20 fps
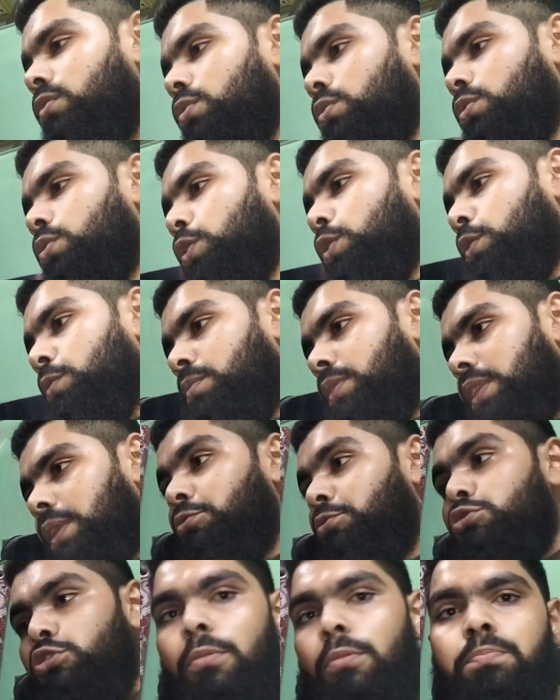तो
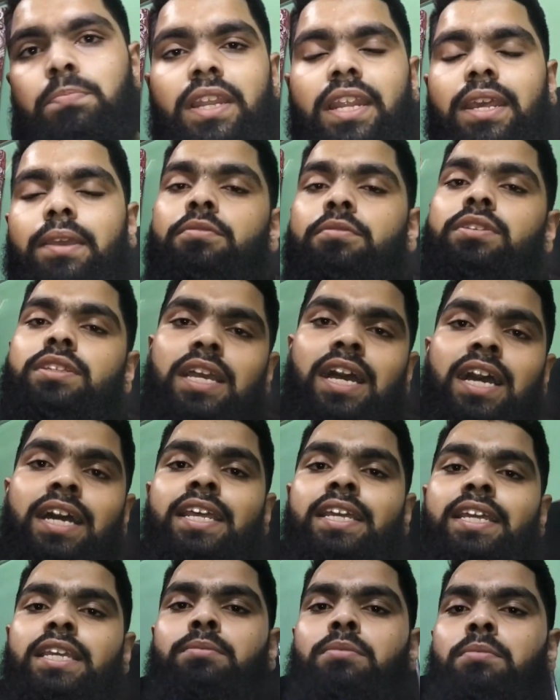मतलब शॉप पर है यहाँ
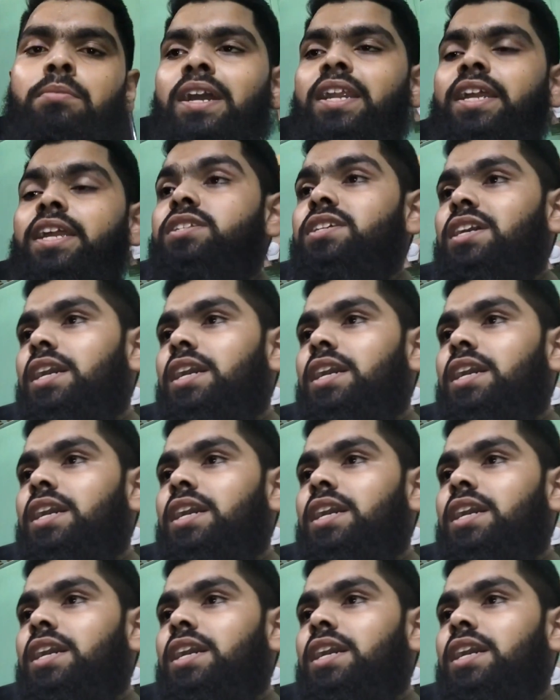नहीं है मैं मार्केट